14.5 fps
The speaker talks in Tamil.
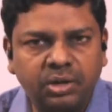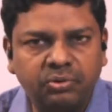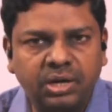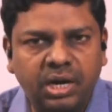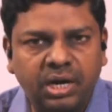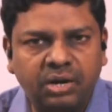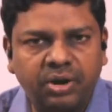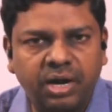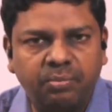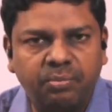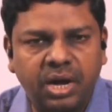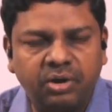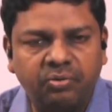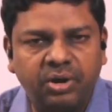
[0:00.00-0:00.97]
நல்லவனாக
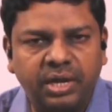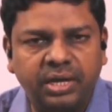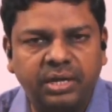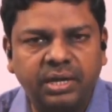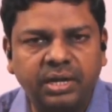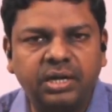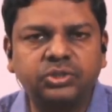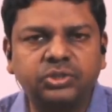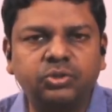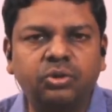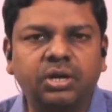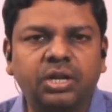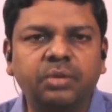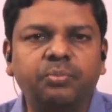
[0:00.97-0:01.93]
மாறவில்லை என்று
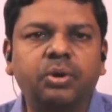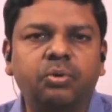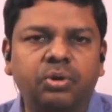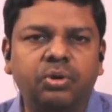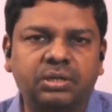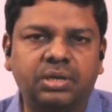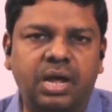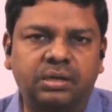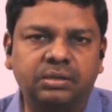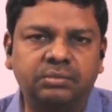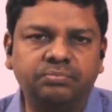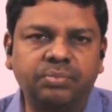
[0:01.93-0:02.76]
சொல்லுகிறது போல உணர்கிறார்கள்